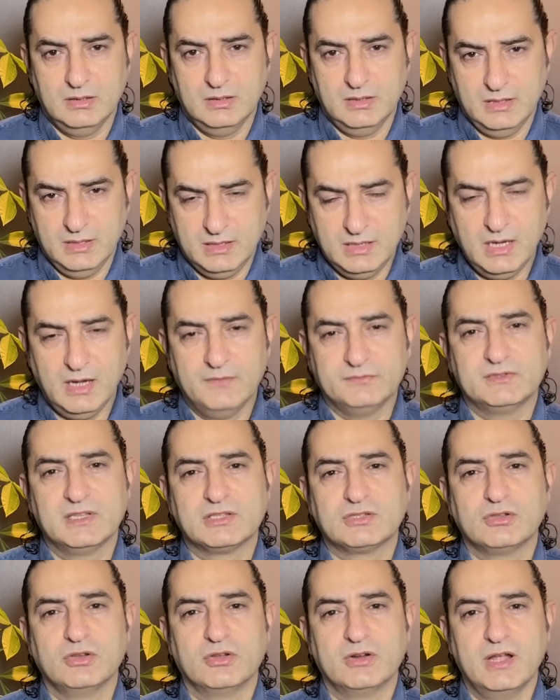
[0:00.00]
İki hafta
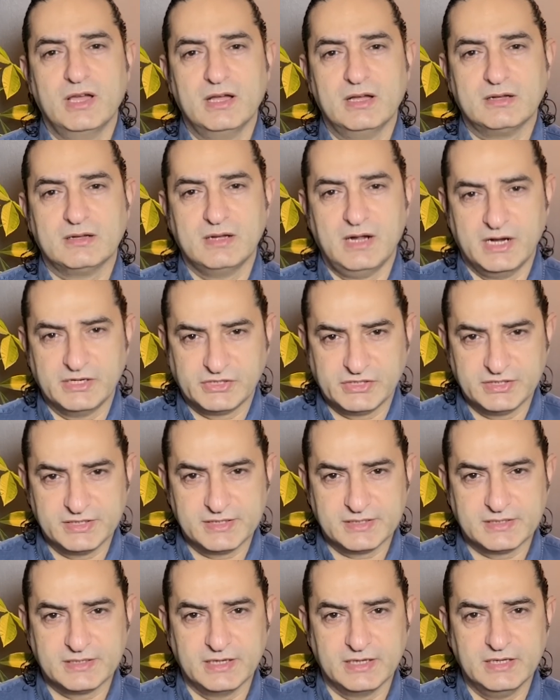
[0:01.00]
sonra
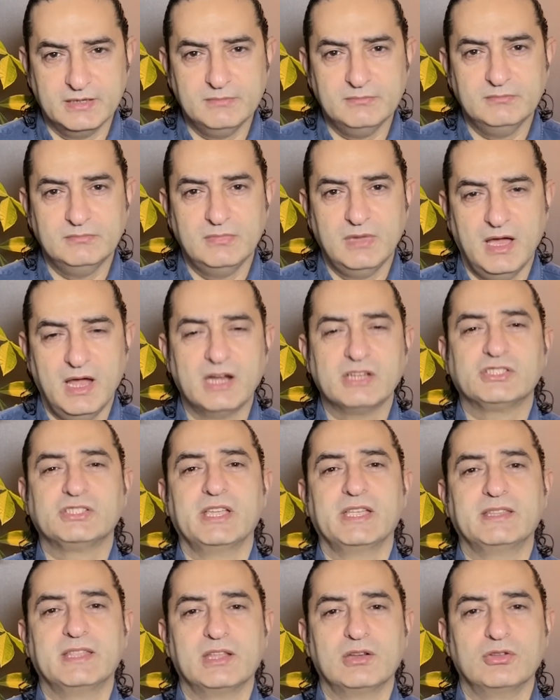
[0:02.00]
karşınızdayım. Her
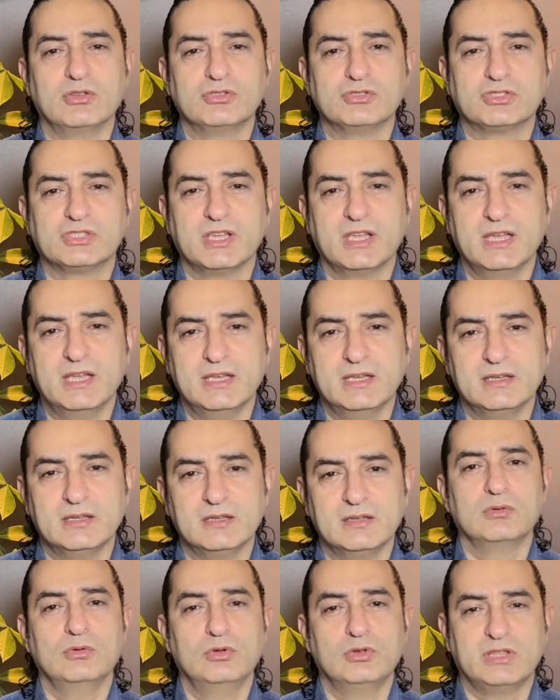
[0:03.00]
şeyden önce
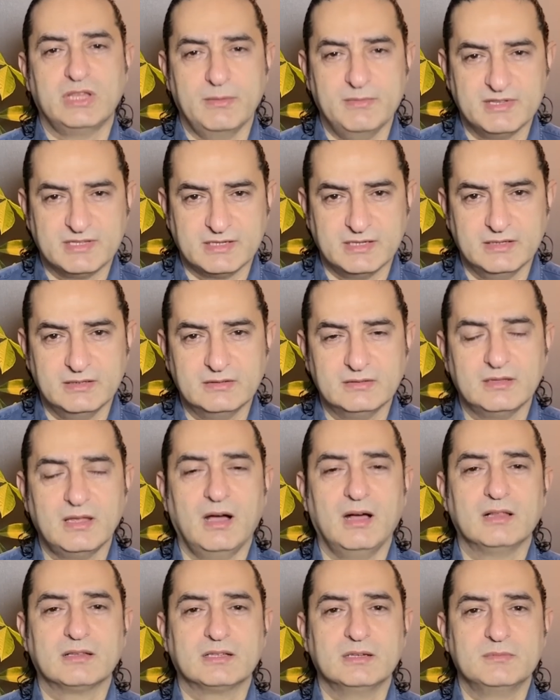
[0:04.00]
ülkemizin,
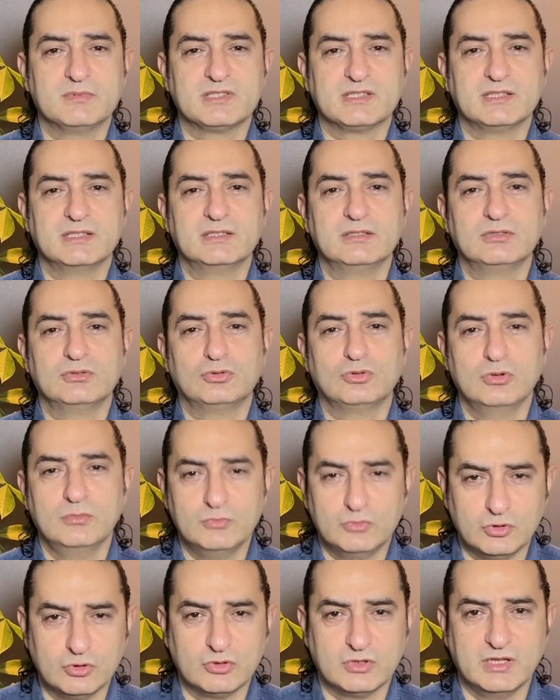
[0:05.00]
halkımızın,
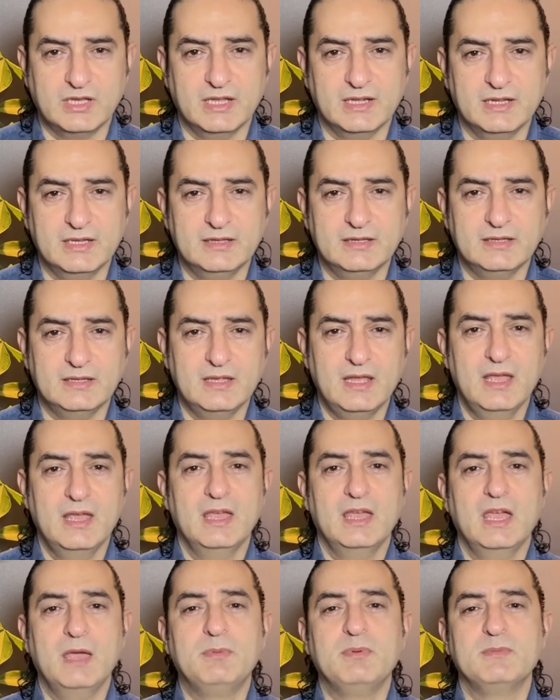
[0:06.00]
tüm Türkiye'nin
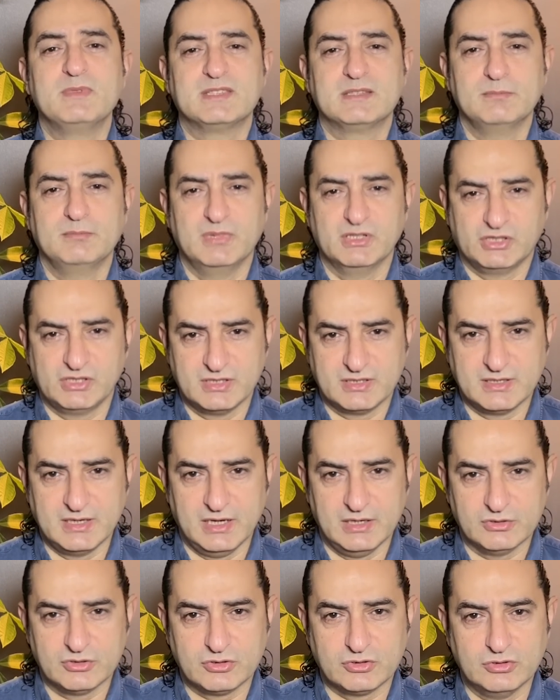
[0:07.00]
hepimizin başı sağ
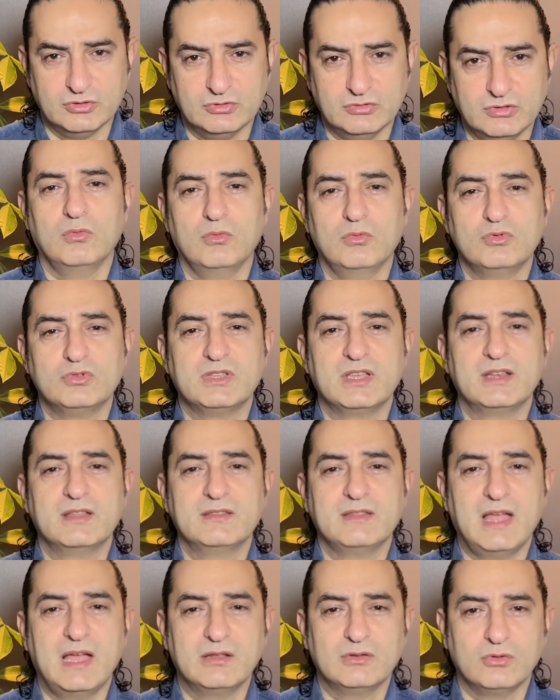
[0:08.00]
olsun.
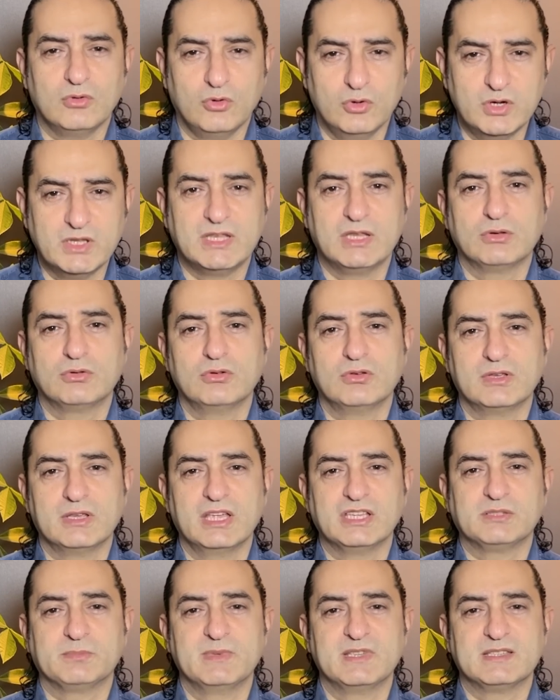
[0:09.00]
Üzerinden 12 gün
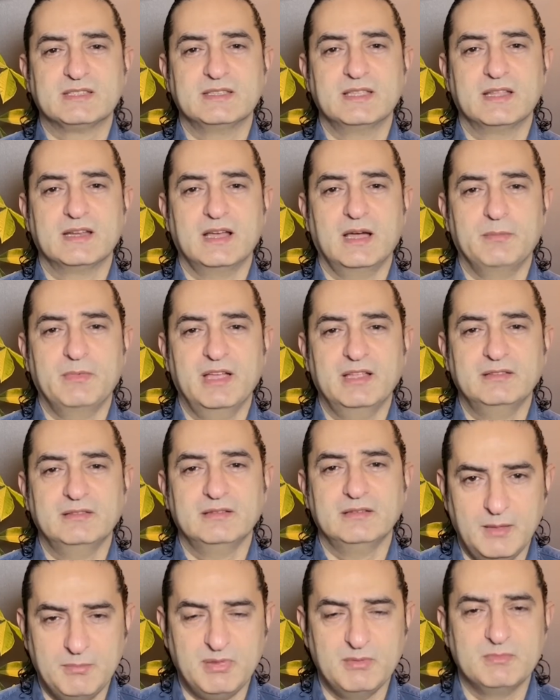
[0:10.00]
geçmesine rağmen
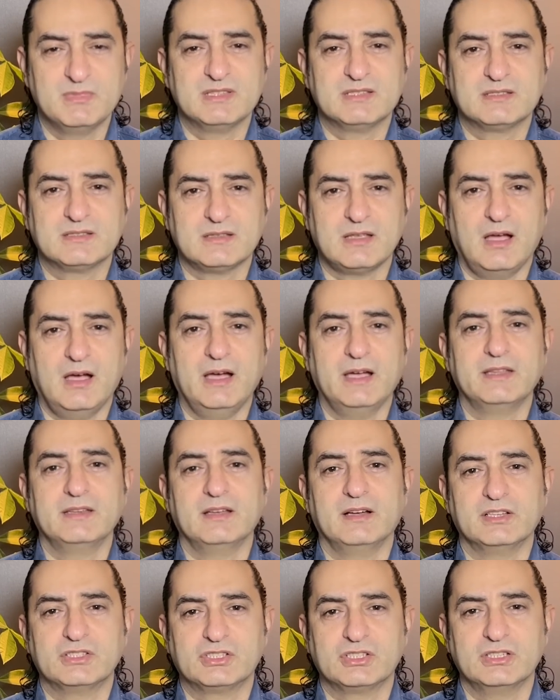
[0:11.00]
hepimiz aynı
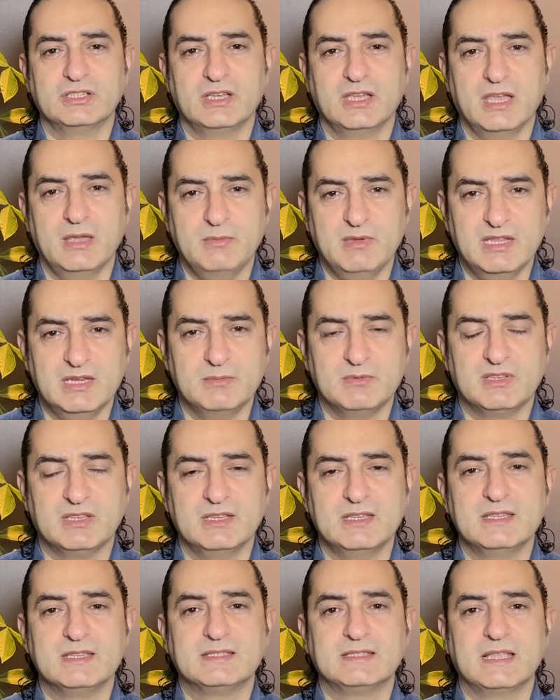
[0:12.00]
acıyı eminim ki
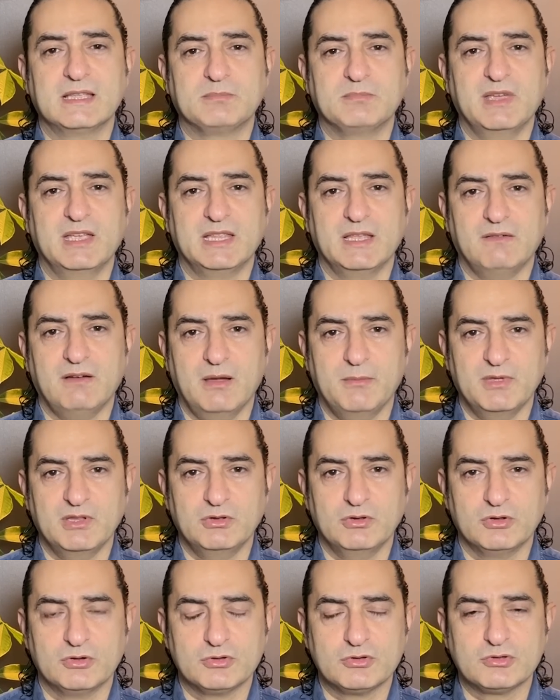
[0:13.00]
hissetmeye devam
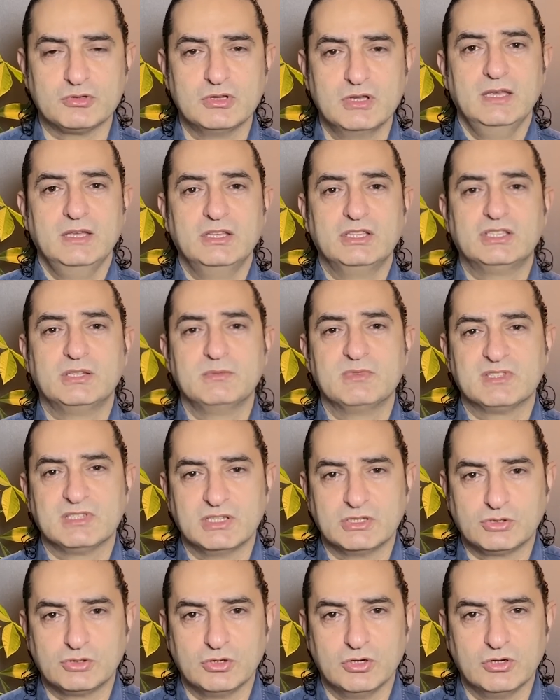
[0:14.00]
ediyoruz. İçimiz
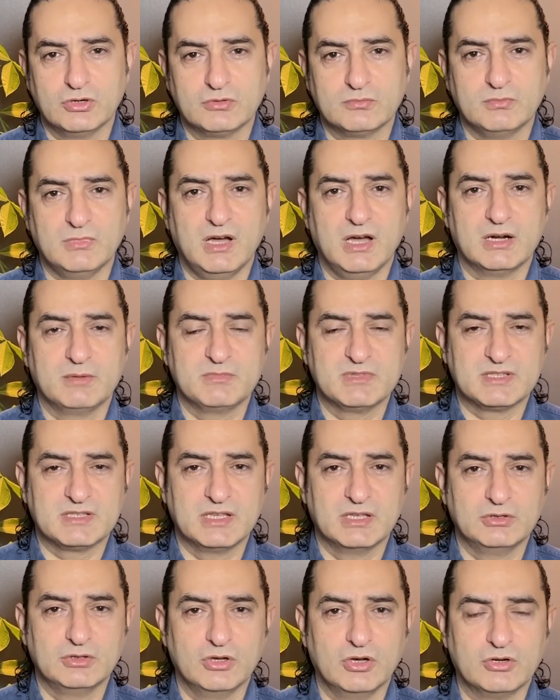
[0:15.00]
acıyor, bağrımız
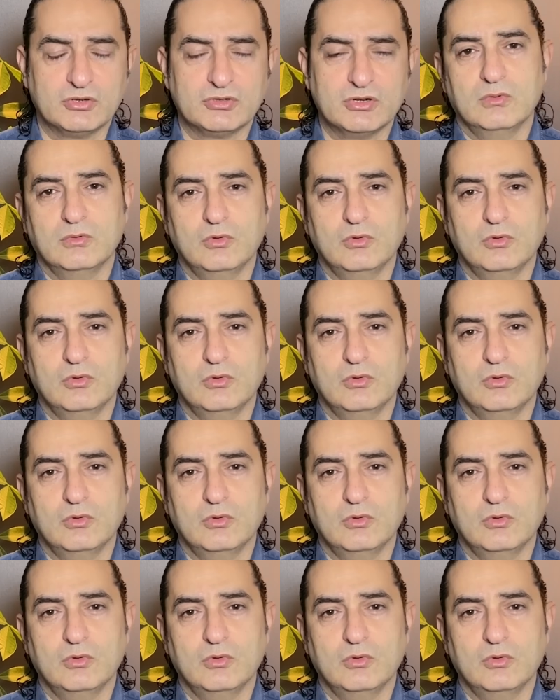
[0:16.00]
yanıyor.